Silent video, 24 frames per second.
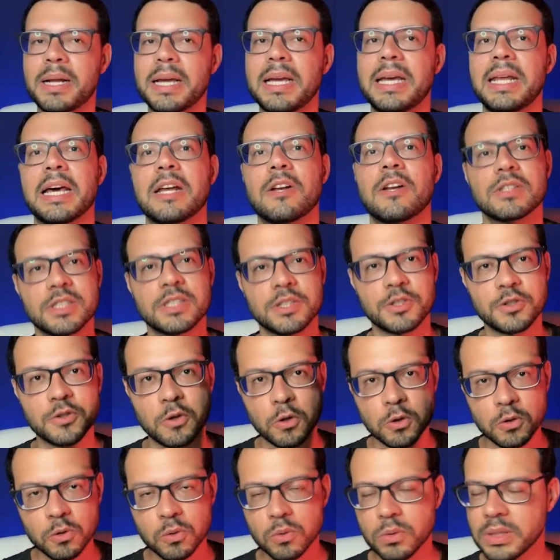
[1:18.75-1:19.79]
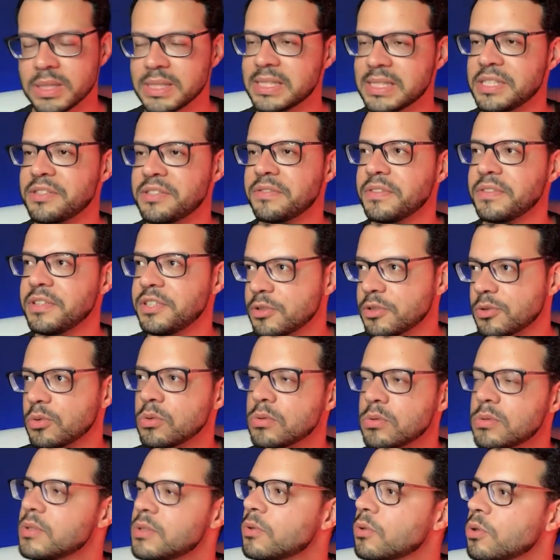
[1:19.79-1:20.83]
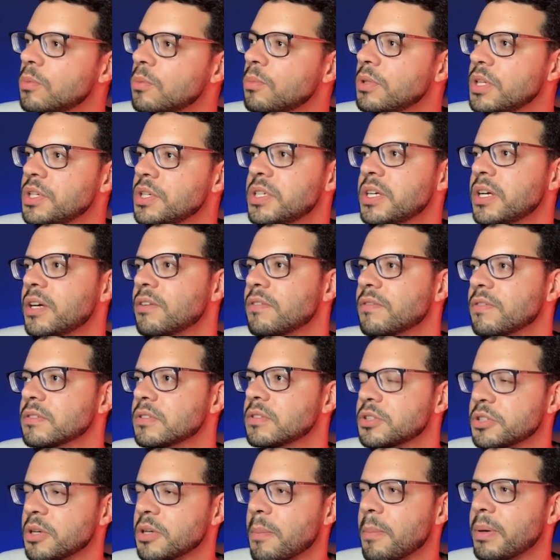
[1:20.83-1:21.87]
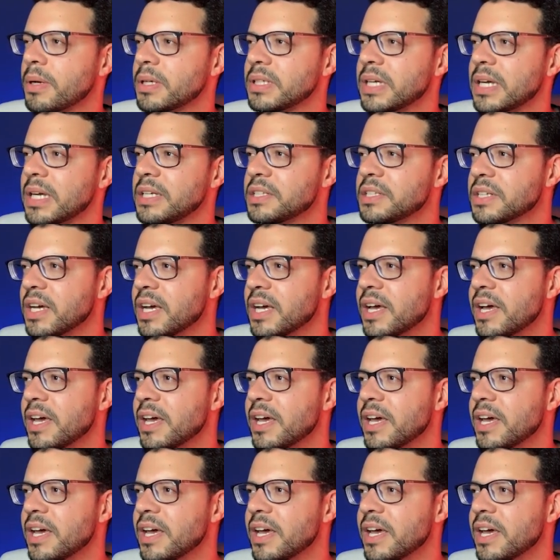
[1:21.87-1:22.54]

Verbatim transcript: criar nossas colunas e dividir tudo tudo bonitinho aqui no Photoshop pra gente.